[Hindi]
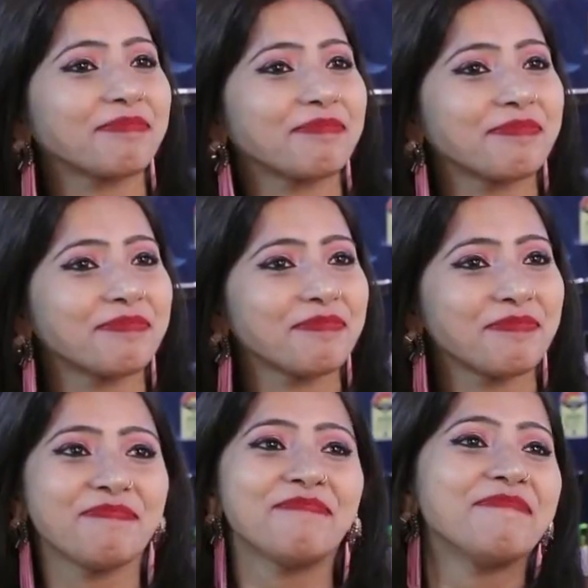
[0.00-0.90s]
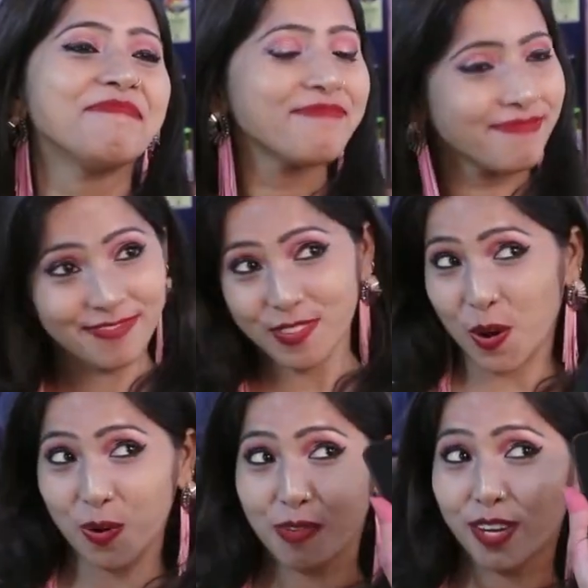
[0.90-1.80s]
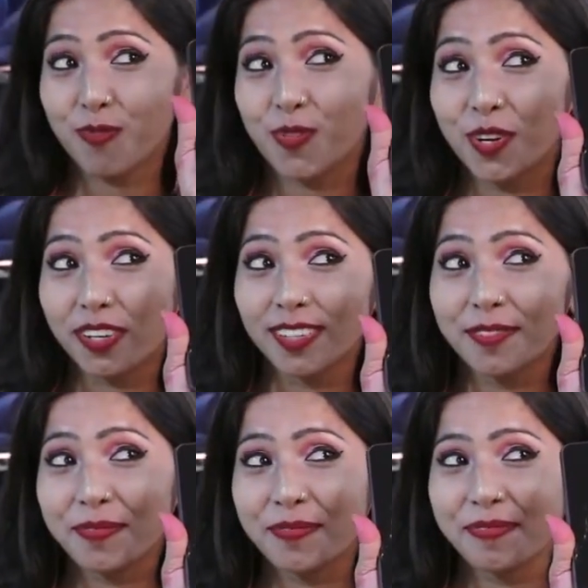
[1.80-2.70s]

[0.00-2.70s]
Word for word: अब तो खुश हो और मेरा फोन